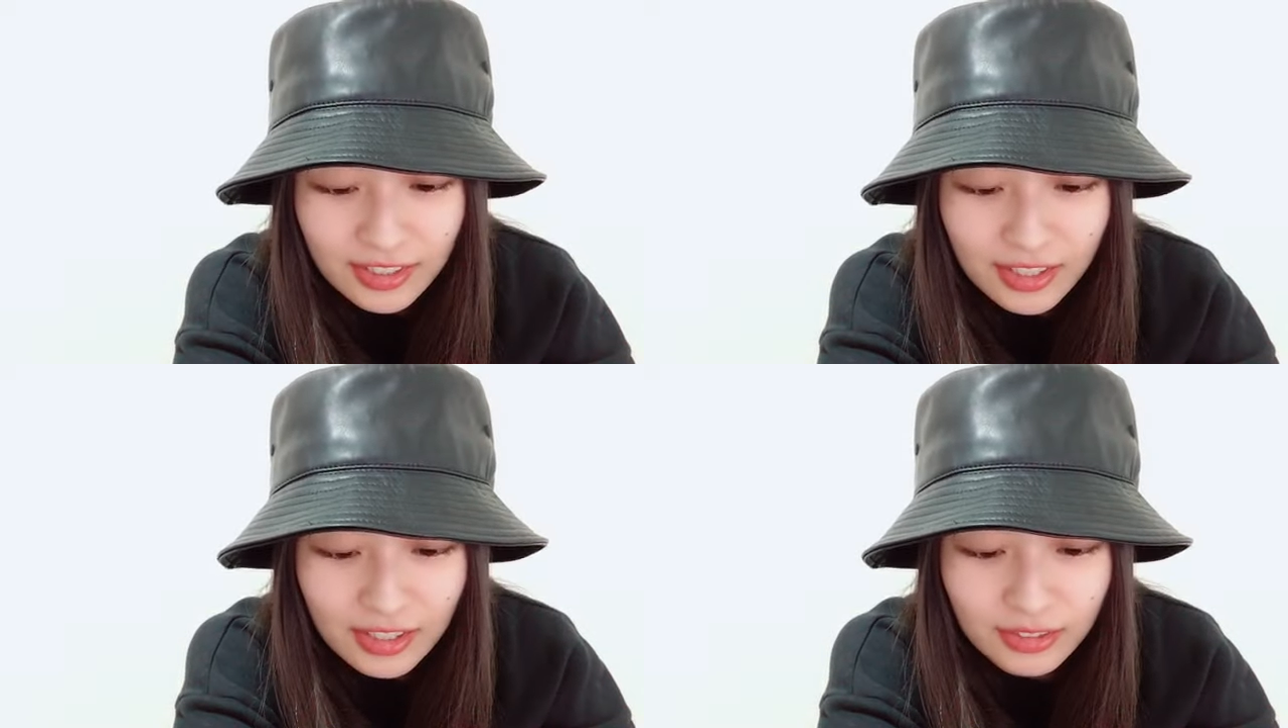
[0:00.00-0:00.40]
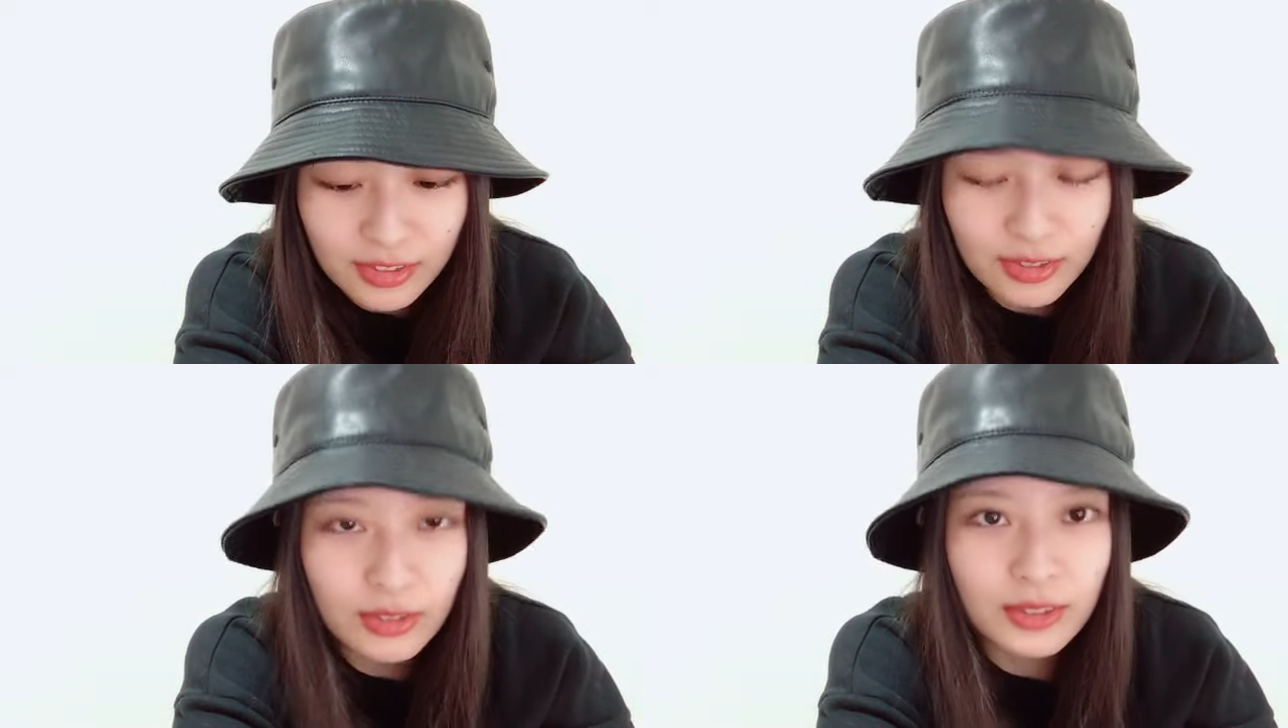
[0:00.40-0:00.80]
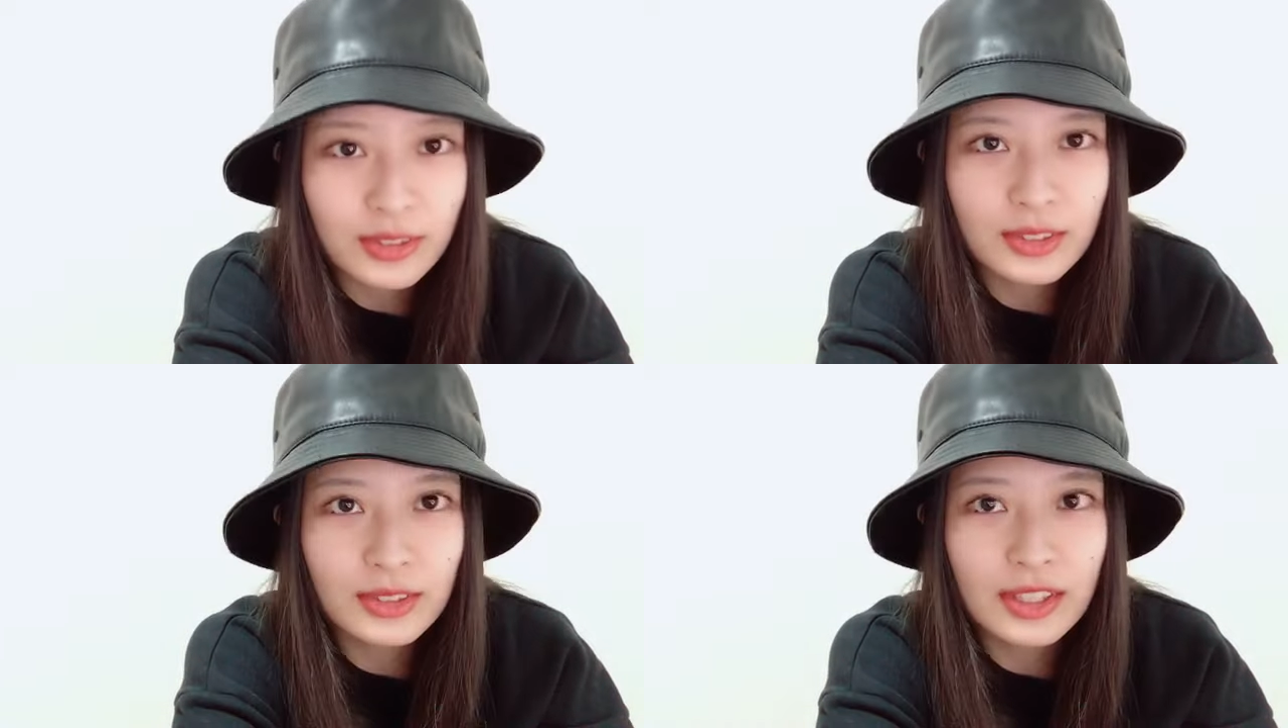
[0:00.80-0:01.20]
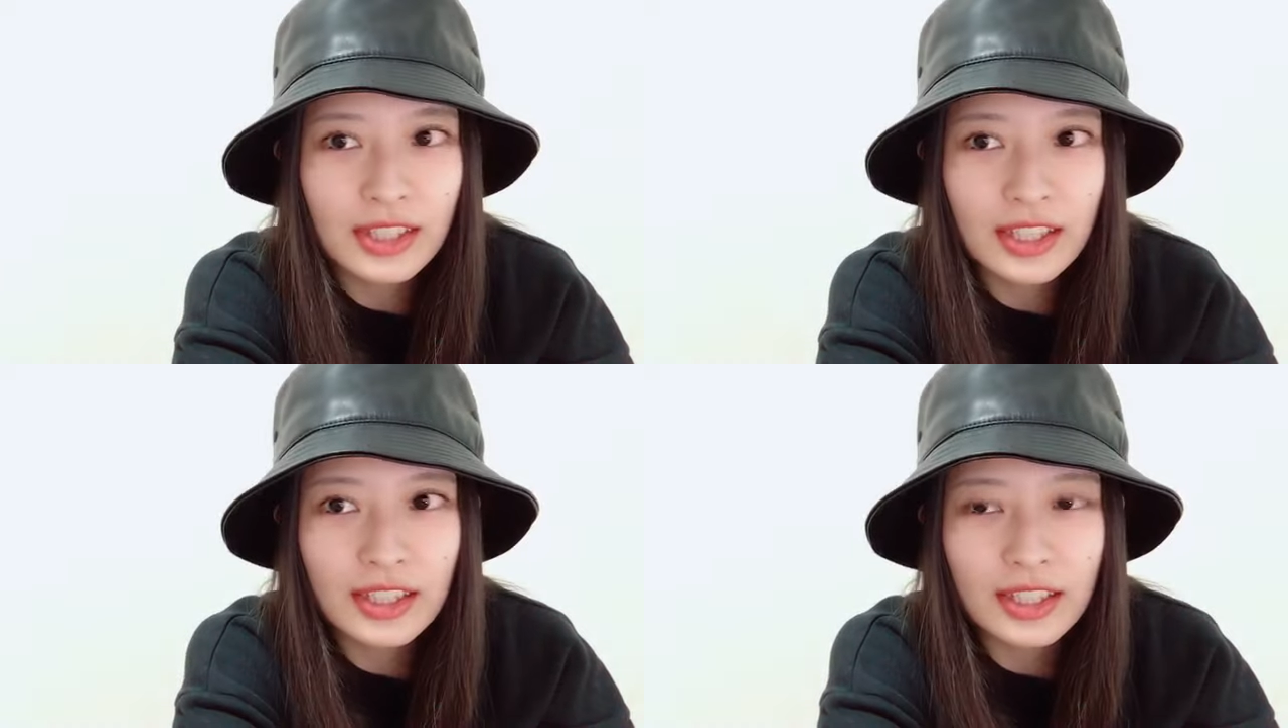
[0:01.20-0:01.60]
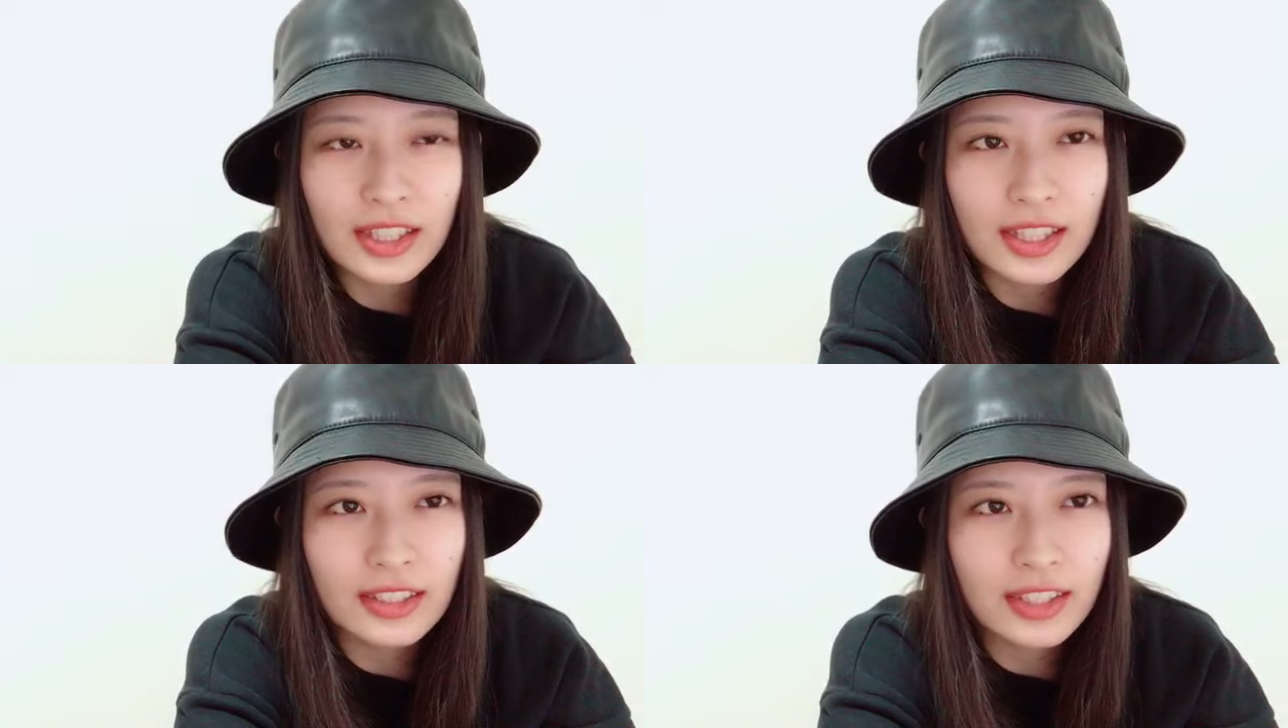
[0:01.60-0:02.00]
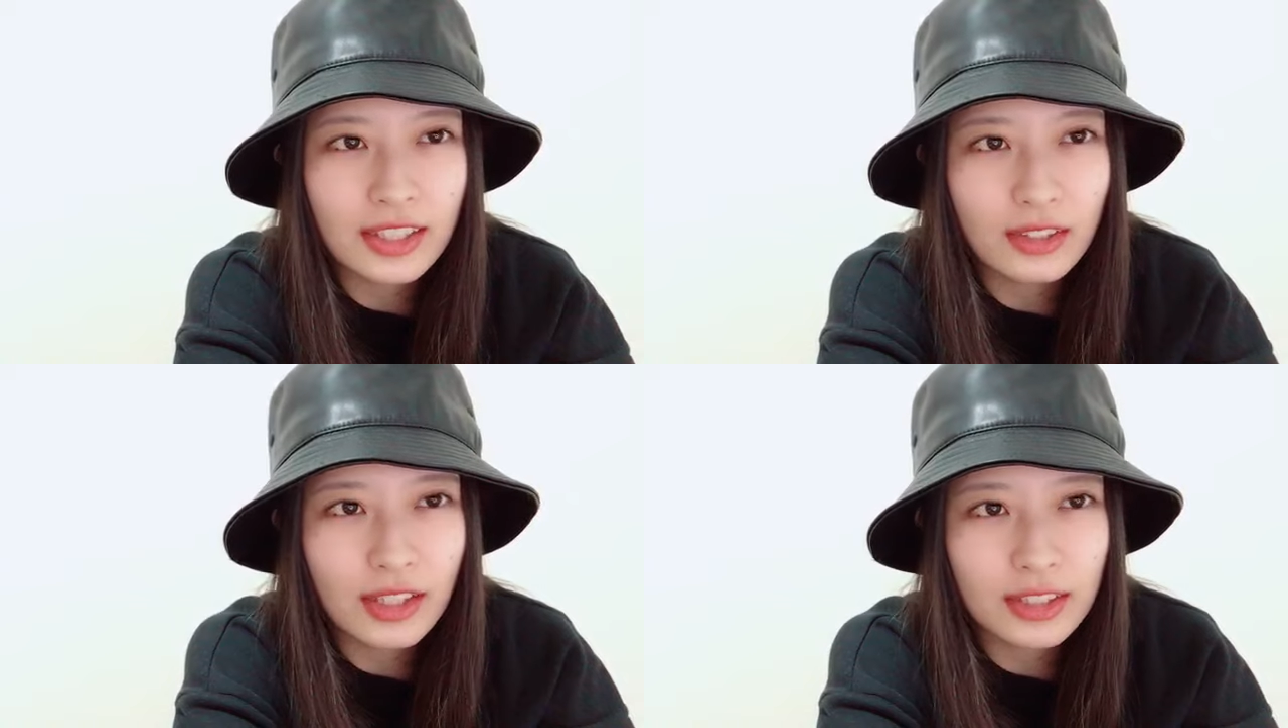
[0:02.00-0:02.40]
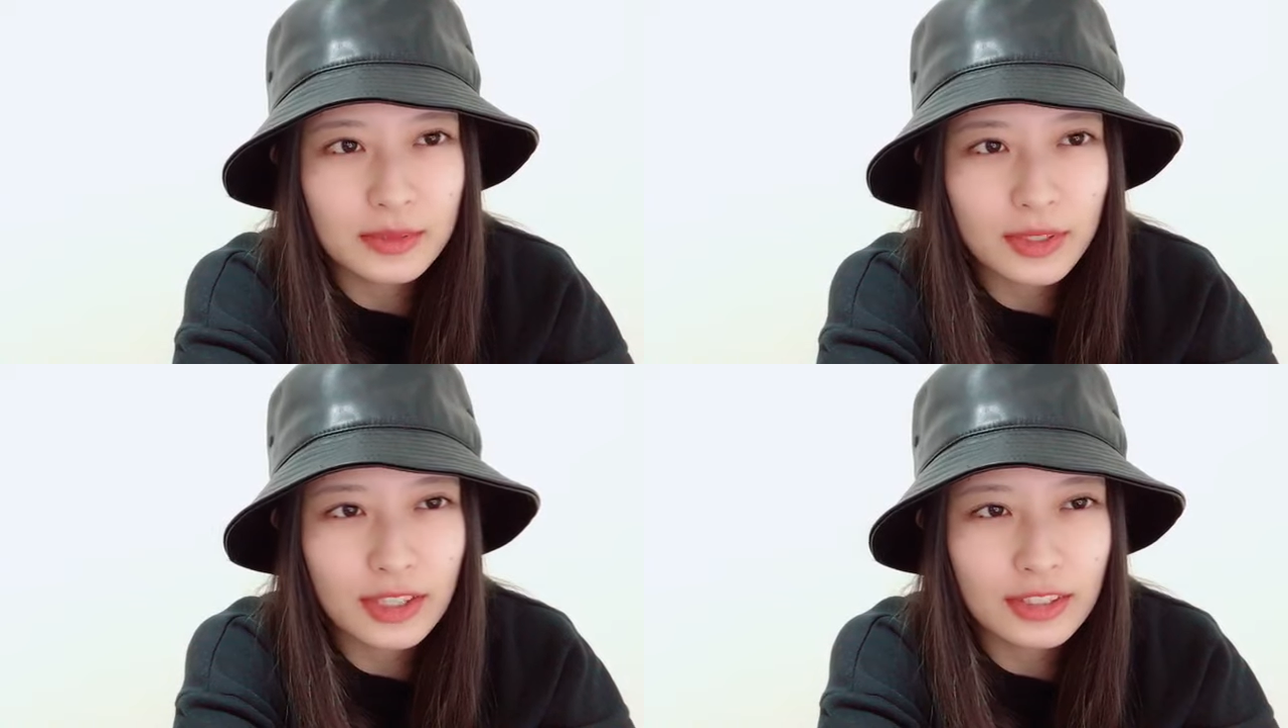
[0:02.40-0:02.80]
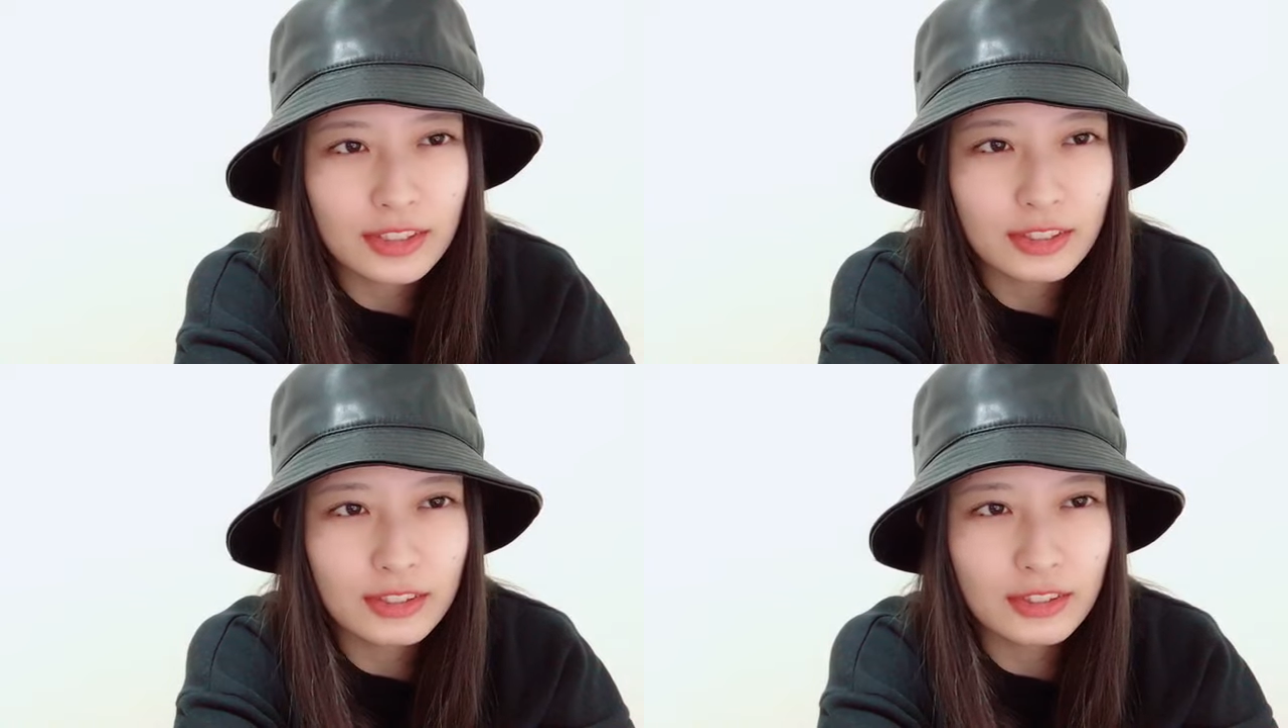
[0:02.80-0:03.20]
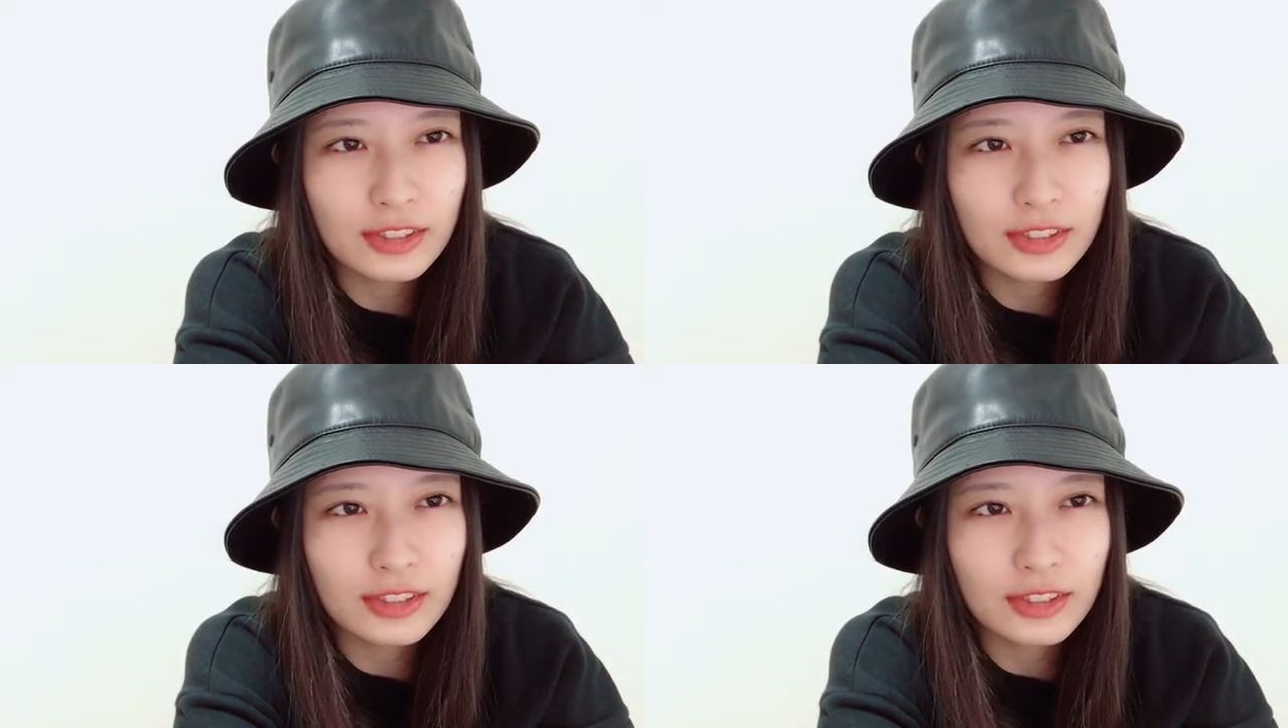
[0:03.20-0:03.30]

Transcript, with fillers: あの日本なんだっけ、刀の悪魔か日本刀